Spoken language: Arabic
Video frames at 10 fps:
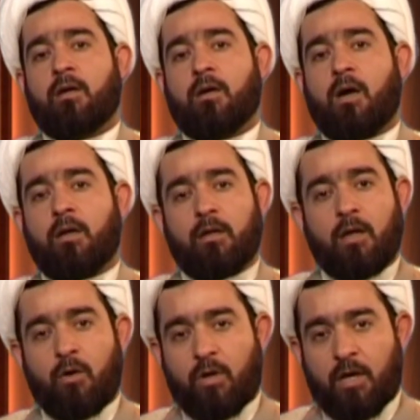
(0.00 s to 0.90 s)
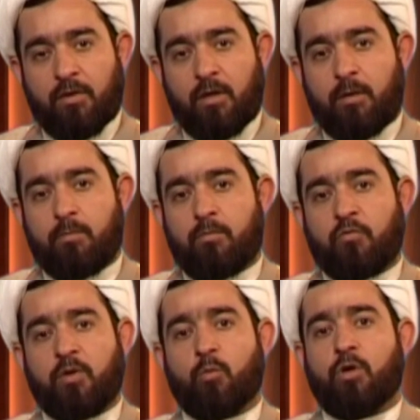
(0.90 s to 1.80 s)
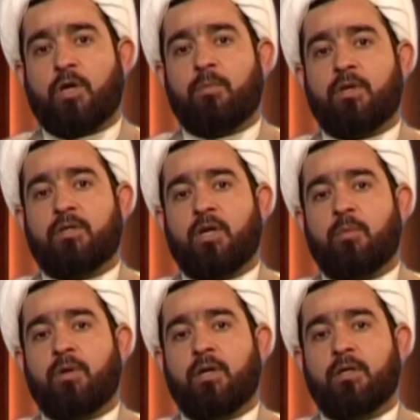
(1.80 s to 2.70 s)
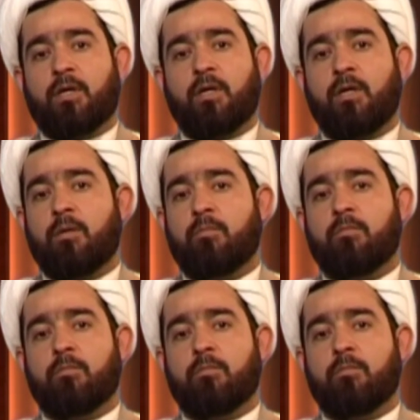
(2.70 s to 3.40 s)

قال الله العظيم في محكم كتابه الكريم